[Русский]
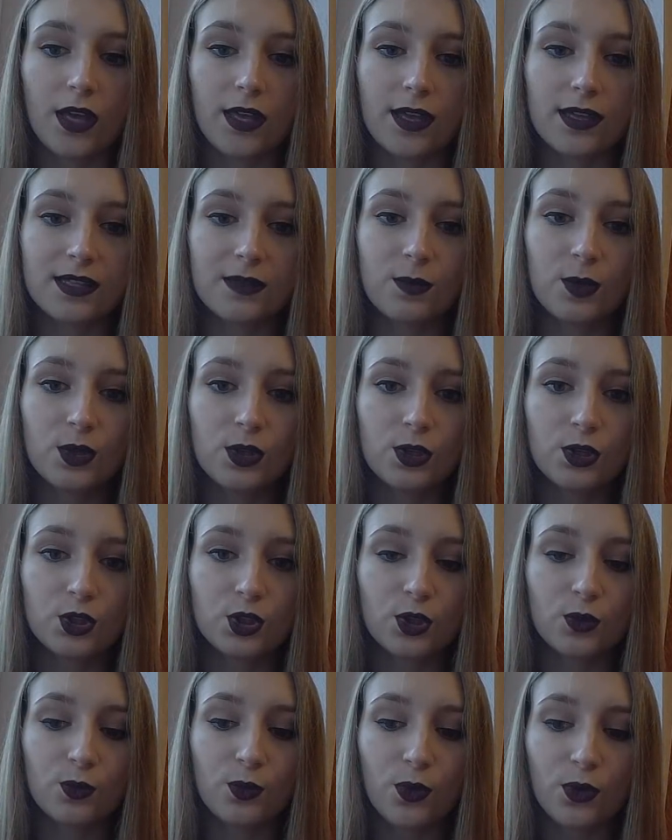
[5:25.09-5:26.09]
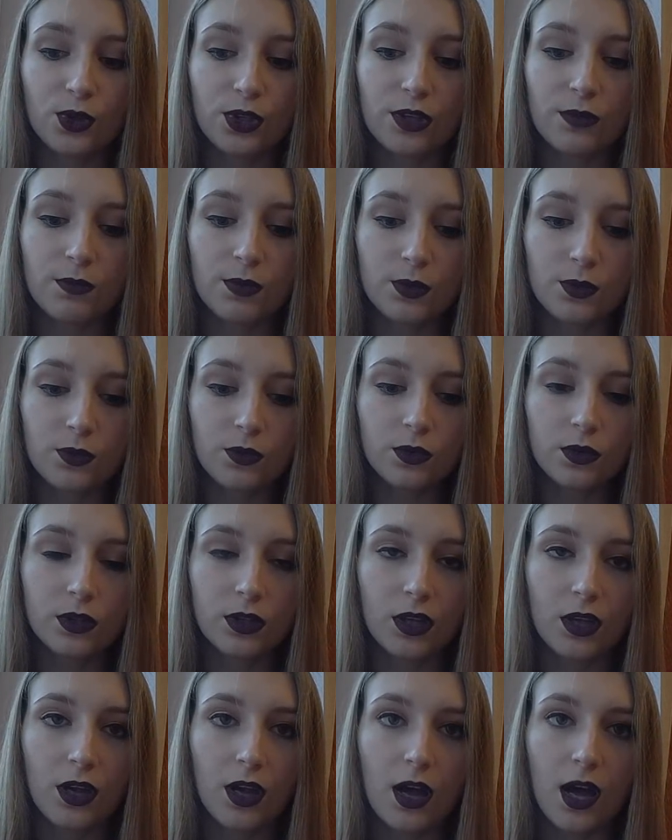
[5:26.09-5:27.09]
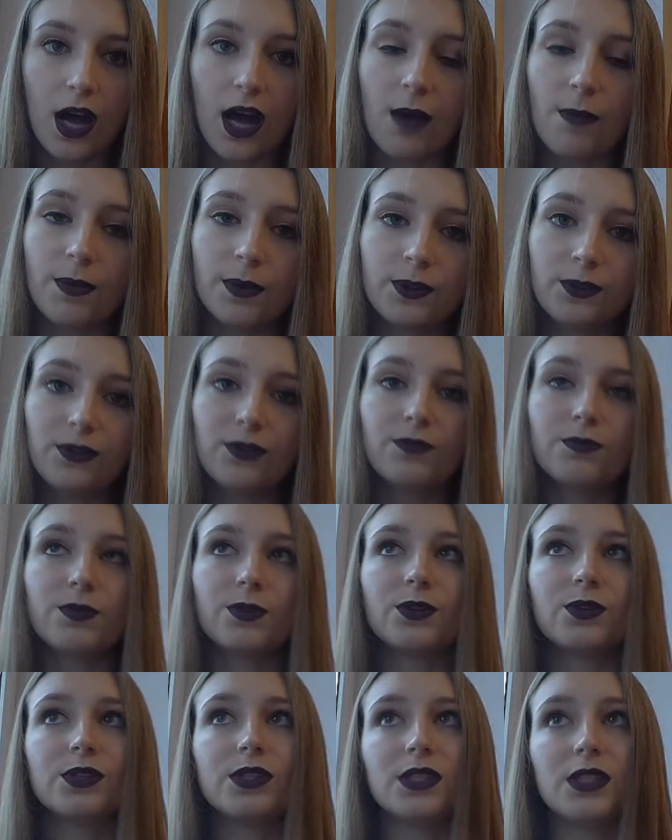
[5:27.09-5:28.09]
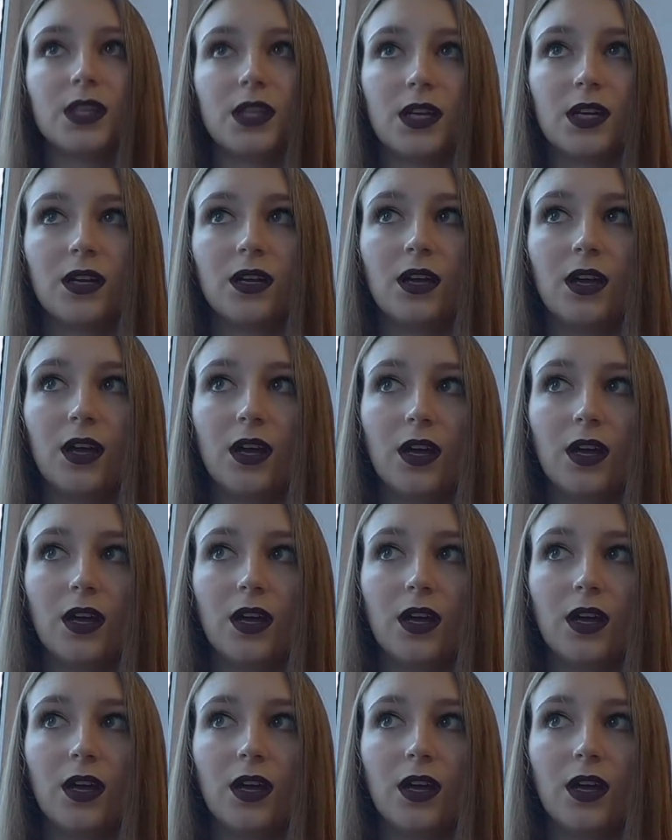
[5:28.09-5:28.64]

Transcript: Я заметила, что многие берут, а потом просто